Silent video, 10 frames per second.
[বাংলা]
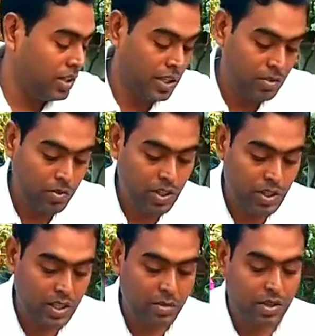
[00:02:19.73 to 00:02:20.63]
এর উপরে
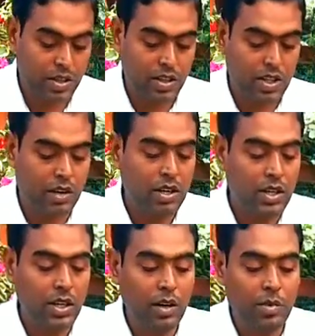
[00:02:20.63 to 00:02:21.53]
দিয়ে দেবেন তাহলে
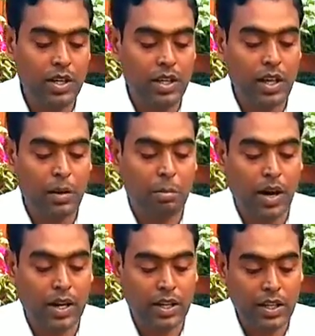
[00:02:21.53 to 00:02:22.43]
কি হবে
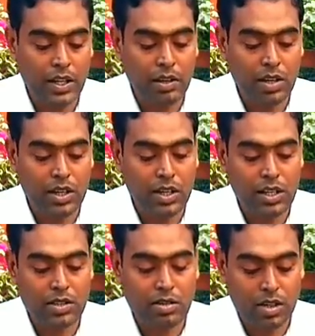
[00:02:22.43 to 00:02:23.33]
মাটি গিয়ে ওই
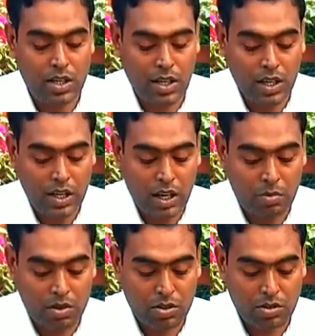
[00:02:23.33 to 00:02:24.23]
ড্রেনেজ হোলটাকে আর
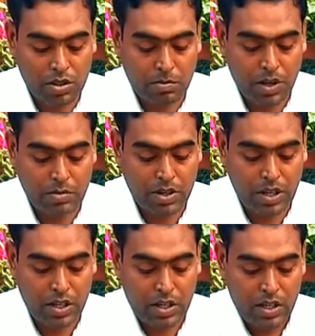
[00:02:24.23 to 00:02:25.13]
বন্ধ করতে পারবে
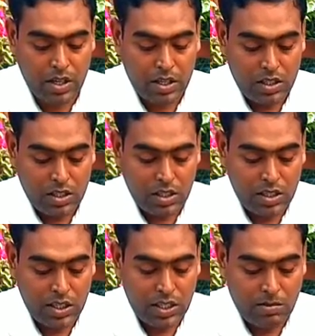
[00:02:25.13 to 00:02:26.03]
না
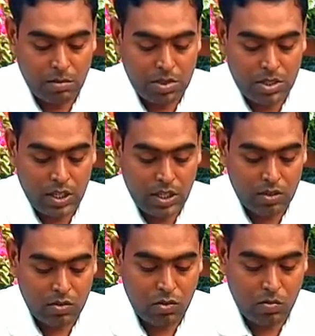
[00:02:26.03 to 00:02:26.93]
ড্রেনেজ ব্যবস্থা
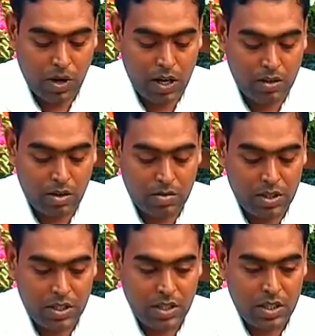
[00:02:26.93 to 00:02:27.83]
খুব ভালো হবে
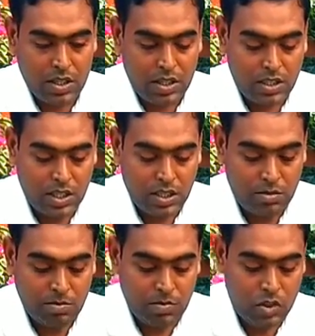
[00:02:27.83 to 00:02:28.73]
যাতে
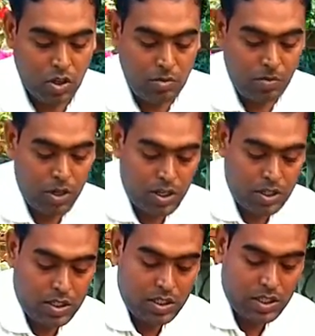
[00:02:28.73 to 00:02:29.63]
জল পড়ার
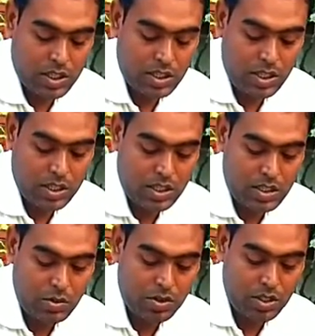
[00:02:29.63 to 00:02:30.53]
সাথে সাথে
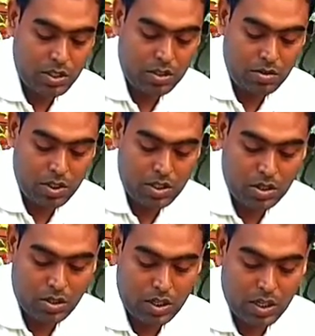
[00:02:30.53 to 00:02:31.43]
যে অতিরিক্ত যে
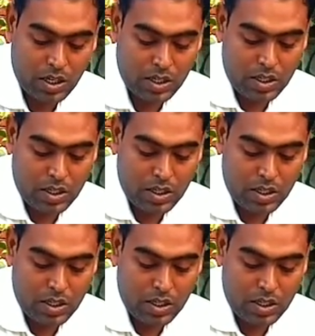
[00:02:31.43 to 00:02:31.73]
জলটা